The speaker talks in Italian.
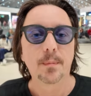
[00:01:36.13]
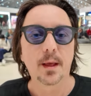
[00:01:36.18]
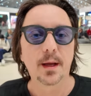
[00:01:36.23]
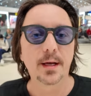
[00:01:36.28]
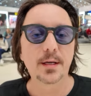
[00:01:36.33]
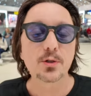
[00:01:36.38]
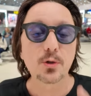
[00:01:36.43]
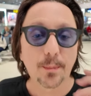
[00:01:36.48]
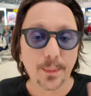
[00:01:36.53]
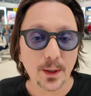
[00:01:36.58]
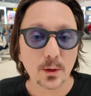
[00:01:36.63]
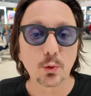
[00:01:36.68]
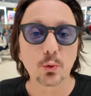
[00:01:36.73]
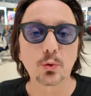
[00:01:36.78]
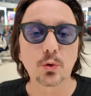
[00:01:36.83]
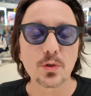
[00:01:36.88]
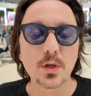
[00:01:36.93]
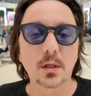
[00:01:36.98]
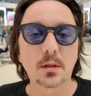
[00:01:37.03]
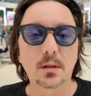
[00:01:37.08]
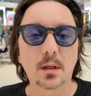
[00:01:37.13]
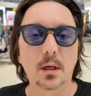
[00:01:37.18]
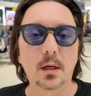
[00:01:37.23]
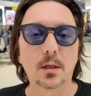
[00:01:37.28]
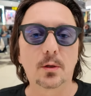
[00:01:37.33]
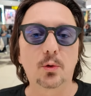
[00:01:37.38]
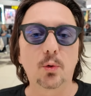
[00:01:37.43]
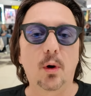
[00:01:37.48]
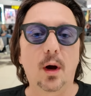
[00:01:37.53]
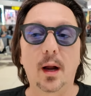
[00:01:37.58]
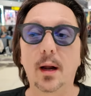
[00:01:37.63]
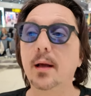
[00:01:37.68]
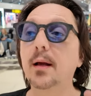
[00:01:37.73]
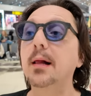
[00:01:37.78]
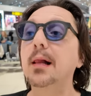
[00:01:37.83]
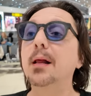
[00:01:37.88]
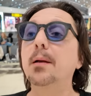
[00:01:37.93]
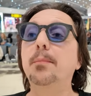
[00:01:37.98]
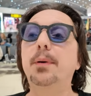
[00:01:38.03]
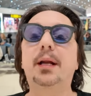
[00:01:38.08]
eh, soprattutto se intellettuale,
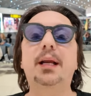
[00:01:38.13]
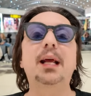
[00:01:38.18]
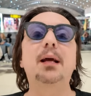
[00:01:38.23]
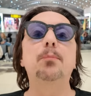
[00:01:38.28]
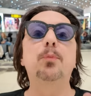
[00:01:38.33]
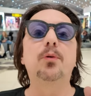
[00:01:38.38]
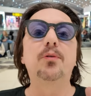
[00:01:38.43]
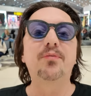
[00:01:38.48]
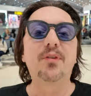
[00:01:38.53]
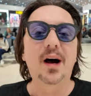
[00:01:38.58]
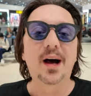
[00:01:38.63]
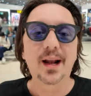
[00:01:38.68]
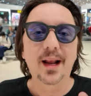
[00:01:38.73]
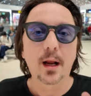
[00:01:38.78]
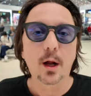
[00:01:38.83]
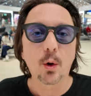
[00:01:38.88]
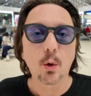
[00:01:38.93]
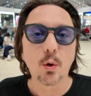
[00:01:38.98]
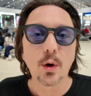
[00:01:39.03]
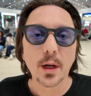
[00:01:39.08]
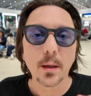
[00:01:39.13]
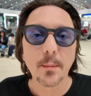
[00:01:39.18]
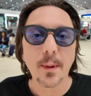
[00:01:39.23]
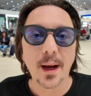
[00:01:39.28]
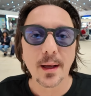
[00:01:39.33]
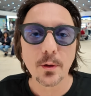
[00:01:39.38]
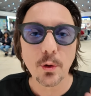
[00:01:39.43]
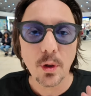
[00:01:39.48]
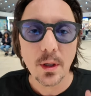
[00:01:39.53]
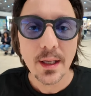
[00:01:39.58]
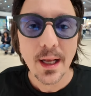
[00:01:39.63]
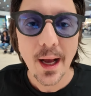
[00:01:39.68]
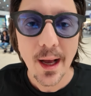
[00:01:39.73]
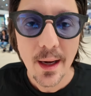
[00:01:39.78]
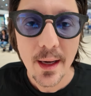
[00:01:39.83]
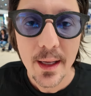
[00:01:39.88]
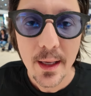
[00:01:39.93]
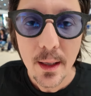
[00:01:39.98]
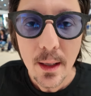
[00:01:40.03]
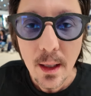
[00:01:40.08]
perché può fare errori
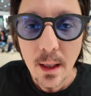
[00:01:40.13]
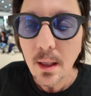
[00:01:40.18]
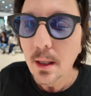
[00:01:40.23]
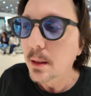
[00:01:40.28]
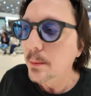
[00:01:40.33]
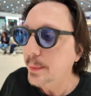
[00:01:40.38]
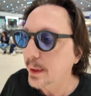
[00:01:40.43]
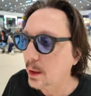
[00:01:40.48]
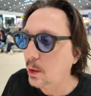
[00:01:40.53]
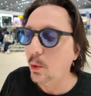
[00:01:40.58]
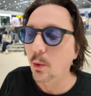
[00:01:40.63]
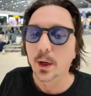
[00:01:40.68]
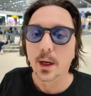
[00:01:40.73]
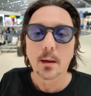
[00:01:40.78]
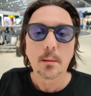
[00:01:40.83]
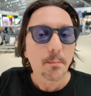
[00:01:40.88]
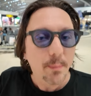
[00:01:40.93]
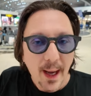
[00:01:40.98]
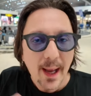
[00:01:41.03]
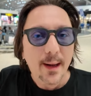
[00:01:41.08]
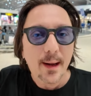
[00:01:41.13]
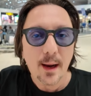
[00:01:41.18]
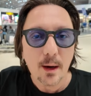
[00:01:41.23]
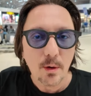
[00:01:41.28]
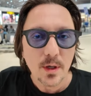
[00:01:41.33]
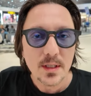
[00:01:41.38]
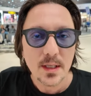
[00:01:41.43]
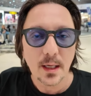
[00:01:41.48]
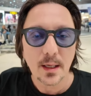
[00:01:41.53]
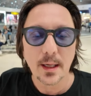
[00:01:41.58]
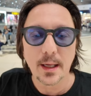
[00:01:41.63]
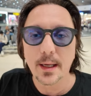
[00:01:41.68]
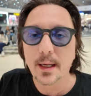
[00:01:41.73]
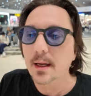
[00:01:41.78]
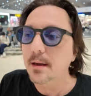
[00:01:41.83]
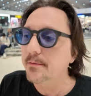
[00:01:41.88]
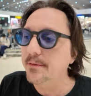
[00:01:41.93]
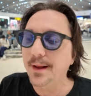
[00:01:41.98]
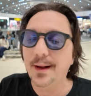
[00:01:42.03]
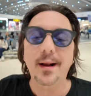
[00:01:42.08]
madornali, per cui bella questa
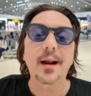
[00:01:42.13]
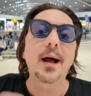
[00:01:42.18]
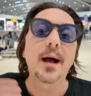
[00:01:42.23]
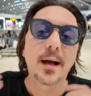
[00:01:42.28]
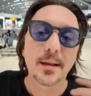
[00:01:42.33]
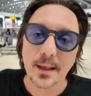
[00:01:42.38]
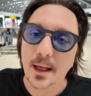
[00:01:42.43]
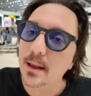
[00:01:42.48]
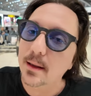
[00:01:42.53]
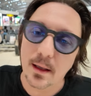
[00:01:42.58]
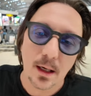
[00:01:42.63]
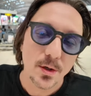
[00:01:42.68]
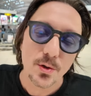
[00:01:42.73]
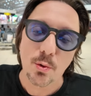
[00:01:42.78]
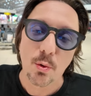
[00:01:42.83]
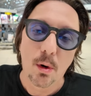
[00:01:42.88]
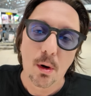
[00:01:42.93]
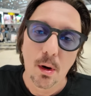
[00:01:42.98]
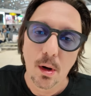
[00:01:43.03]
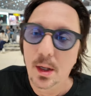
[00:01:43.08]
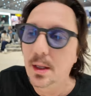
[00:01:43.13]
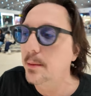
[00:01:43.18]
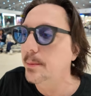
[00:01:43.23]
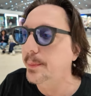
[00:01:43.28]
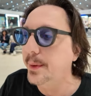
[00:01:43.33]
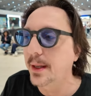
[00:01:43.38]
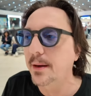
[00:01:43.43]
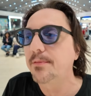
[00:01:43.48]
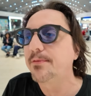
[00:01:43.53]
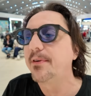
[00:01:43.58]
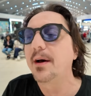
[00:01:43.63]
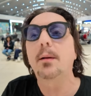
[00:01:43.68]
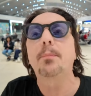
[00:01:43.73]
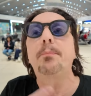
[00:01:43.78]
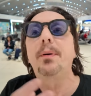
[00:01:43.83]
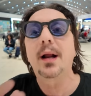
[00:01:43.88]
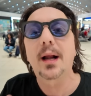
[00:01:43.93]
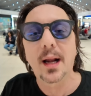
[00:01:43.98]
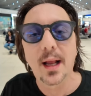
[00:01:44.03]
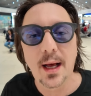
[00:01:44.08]
idea, verrà ad altre scuole per far
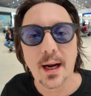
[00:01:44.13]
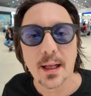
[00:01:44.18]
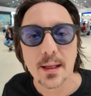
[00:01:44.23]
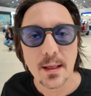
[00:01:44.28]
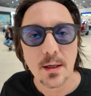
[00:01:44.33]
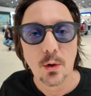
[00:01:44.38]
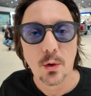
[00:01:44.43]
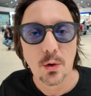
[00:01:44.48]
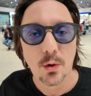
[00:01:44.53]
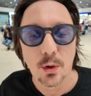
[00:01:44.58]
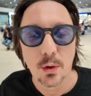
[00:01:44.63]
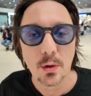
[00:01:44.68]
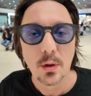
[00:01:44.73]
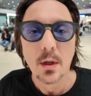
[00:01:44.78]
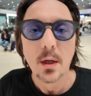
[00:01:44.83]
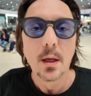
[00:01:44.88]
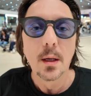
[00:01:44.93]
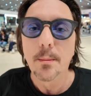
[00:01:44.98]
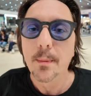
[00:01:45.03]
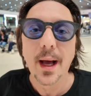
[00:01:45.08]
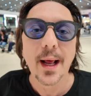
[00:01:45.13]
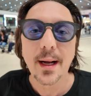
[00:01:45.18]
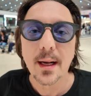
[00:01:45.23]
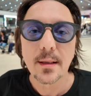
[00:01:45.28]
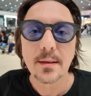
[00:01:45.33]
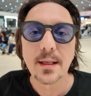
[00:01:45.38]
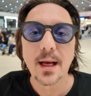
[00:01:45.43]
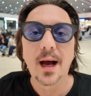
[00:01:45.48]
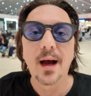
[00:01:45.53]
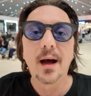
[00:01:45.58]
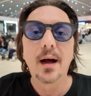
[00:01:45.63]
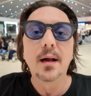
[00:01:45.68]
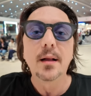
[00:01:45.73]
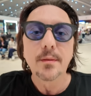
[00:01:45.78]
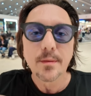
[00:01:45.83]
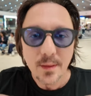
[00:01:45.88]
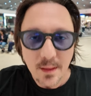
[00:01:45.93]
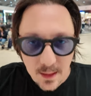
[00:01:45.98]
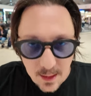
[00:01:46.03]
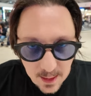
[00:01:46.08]
parlare di loro, ma in realtà
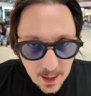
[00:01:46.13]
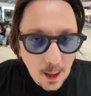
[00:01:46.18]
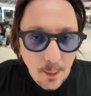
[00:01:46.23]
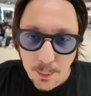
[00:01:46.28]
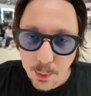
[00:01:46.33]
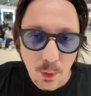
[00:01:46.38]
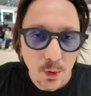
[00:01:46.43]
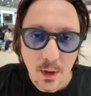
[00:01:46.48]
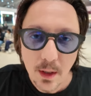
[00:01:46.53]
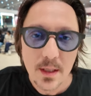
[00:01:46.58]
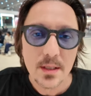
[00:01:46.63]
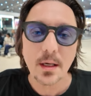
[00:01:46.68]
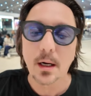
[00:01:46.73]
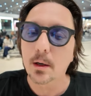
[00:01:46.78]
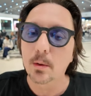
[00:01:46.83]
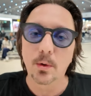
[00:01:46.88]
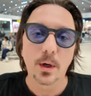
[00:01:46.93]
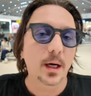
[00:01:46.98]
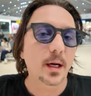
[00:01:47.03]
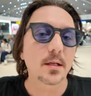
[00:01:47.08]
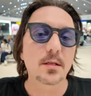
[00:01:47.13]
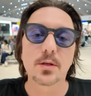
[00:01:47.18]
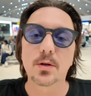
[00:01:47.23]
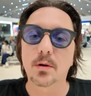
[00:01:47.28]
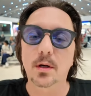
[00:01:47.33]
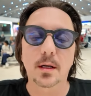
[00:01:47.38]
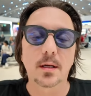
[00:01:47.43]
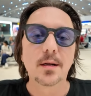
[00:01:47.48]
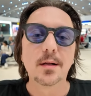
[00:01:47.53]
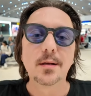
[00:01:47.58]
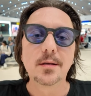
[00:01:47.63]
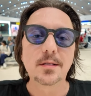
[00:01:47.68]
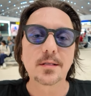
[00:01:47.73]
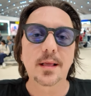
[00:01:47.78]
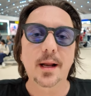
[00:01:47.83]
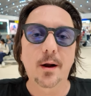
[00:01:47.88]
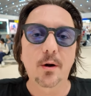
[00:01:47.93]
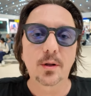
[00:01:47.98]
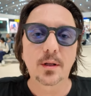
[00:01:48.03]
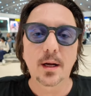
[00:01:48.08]
dal punto di vista della comunicazione
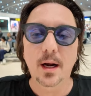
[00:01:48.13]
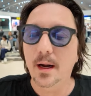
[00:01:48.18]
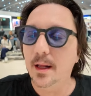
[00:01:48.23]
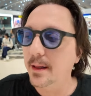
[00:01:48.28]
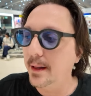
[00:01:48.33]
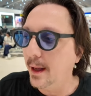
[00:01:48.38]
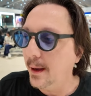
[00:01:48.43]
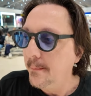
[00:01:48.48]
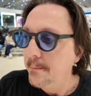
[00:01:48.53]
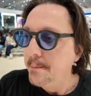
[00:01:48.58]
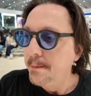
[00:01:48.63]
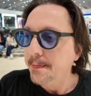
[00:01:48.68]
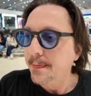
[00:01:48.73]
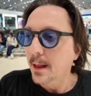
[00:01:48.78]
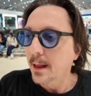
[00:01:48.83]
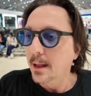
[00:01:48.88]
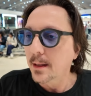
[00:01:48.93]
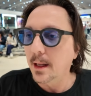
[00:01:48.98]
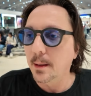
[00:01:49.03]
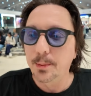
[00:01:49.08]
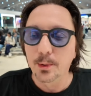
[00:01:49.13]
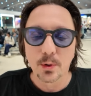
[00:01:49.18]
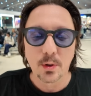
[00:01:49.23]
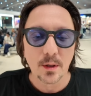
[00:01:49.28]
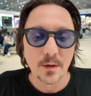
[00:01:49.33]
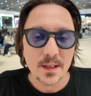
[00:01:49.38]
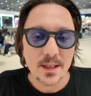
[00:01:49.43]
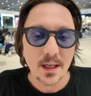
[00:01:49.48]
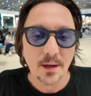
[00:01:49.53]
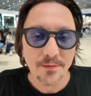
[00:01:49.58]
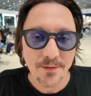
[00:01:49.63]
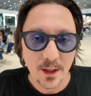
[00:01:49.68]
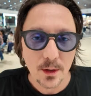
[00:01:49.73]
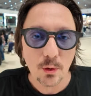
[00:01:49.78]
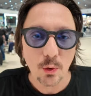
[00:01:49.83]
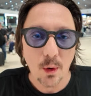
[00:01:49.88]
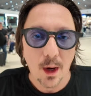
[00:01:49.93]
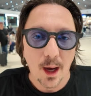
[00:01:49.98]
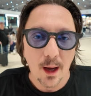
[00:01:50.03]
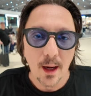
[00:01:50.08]
straordinaria idea, dal punto di vista
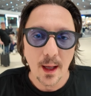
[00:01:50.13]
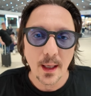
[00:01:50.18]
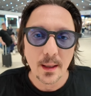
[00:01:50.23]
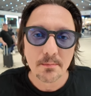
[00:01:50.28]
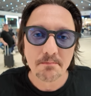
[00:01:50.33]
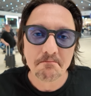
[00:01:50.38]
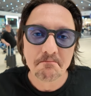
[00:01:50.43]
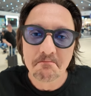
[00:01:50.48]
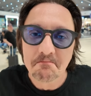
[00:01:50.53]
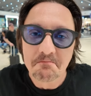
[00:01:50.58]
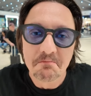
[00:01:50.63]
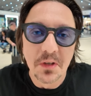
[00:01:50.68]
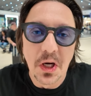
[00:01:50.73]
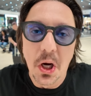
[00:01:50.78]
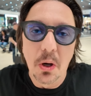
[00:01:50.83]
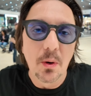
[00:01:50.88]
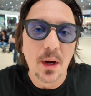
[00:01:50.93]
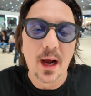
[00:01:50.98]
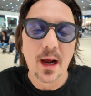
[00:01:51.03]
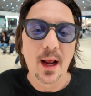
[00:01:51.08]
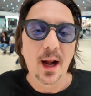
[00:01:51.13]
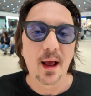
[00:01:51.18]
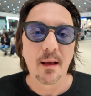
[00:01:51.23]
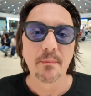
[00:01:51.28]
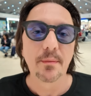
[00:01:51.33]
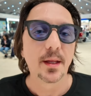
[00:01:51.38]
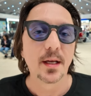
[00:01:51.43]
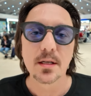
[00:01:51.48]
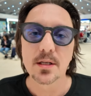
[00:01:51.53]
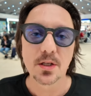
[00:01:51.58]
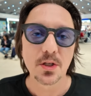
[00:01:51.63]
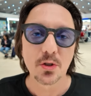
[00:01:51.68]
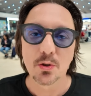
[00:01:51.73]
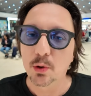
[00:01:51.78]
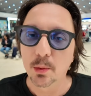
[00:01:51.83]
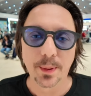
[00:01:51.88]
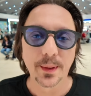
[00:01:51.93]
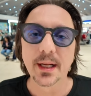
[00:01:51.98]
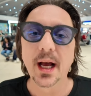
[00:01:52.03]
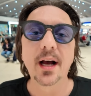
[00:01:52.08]
fattuale una grande
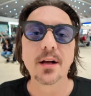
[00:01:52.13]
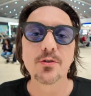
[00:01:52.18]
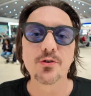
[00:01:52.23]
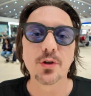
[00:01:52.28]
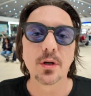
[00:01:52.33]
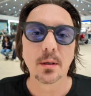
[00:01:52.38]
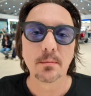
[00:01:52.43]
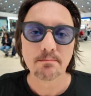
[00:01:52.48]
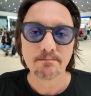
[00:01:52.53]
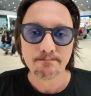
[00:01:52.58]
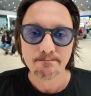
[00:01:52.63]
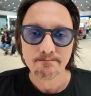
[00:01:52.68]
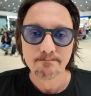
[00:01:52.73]
stupidaggine.